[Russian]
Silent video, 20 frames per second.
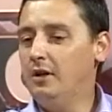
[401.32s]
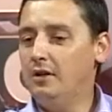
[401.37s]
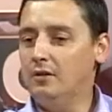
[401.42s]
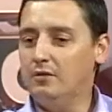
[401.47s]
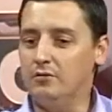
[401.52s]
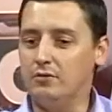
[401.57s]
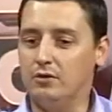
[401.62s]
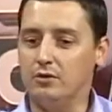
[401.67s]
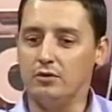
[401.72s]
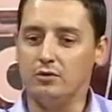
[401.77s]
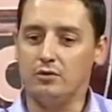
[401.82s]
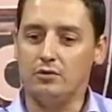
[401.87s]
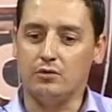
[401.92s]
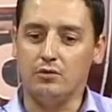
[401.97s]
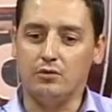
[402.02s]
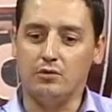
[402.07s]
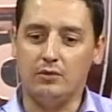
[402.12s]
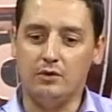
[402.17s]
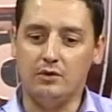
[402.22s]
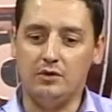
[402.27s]
Вот, то
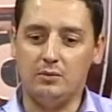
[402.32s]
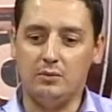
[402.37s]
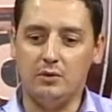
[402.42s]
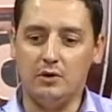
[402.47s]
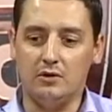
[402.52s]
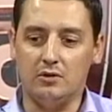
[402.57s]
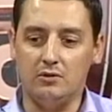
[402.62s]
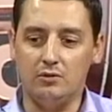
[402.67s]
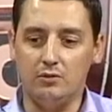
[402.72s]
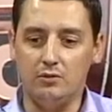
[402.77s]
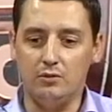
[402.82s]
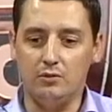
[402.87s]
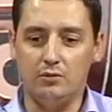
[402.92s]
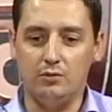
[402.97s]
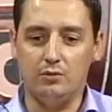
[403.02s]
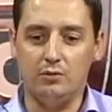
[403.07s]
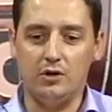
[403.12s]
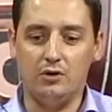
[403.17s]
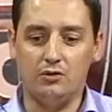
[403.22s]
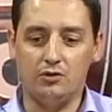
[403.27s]
в этом году у
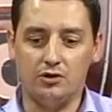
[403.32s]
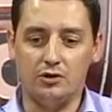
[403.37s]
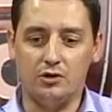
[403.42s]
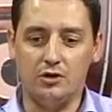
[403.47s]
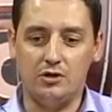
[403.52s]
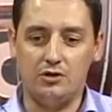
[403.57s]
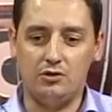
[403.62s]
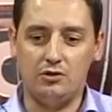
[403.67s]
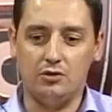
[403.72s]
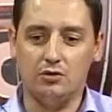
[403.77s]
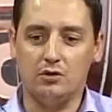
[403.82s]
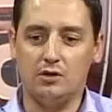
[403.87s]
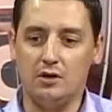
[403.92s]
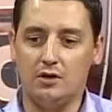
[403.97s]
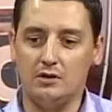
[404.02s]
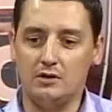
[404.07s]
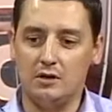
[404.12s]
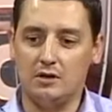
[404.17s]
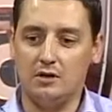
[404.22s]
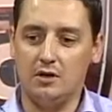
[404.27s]
меня уже есть четкие
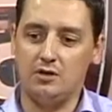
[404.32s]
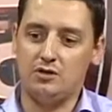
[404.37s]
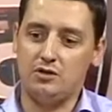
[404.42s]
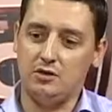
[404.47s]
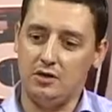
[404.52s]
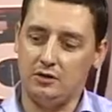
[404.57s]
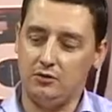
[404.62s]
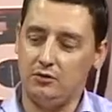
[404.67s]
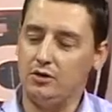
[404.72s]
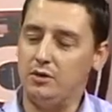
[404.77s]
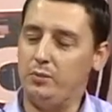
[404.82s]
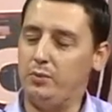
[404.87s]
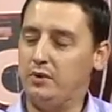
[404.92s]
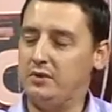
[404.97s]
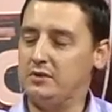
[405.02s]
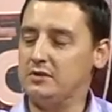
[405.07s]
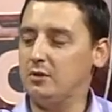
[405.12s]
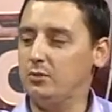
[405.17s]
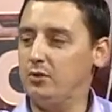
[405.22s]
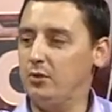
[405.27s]
задачи, которые я перед
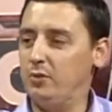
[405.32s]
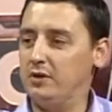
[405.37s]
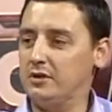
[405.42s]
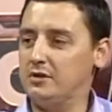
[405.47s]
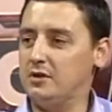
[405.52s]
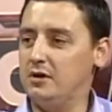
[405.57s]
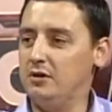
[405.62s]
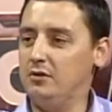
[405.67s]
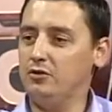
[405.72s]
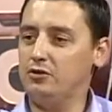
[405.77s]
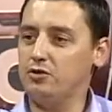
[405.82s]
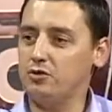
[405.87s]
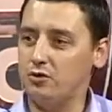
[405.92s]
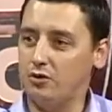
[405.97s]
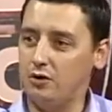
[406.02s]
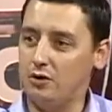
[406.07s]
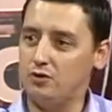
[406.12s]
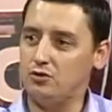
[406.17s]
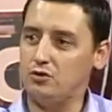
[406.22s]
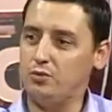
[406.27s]
собой поставил, что я
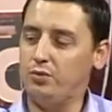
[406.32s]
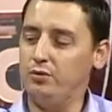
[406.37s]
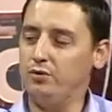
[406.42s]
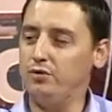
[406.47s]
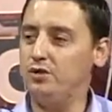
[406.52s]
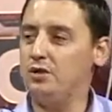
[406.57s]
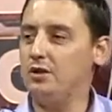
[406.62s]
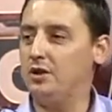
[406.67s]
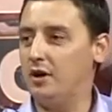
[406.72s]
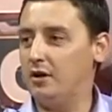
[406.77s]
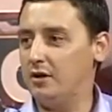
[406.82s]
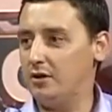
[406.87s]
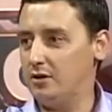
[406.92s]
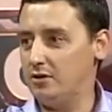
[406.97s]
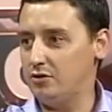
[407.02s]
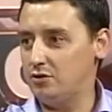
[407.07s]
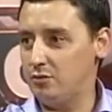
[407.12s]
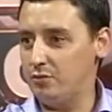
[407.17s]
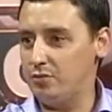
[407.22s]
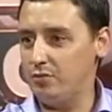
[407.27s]
хочу получить, как я
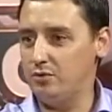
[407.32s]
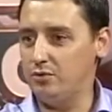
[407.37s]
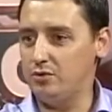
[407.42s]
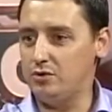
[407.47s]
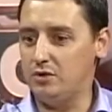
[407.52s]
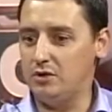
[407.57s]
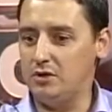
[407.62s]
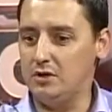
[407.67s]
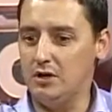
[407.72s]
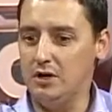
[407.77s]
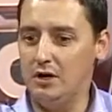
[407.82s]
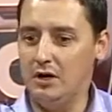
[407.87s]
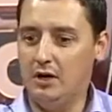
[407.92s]
хочу получить,